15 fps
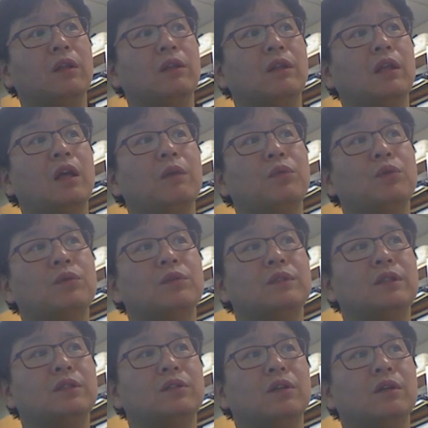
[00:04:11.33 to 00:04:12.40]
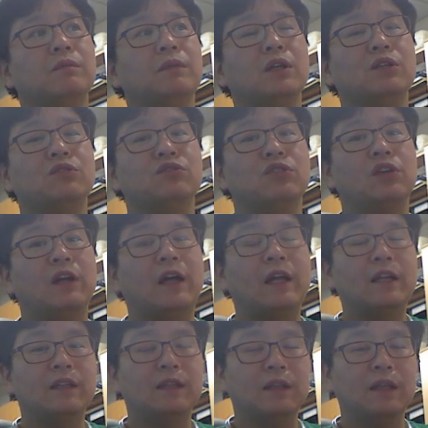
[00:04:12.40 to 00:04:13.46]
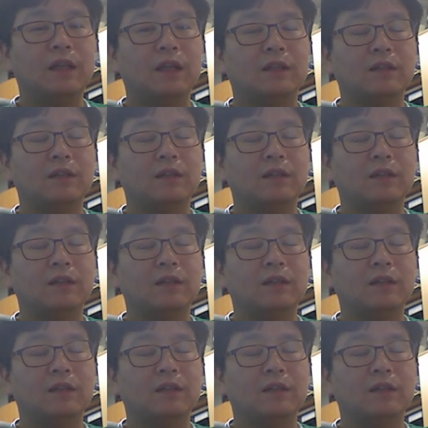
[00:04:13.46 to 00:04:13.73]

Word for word: 배복제 정맥이 주행하는데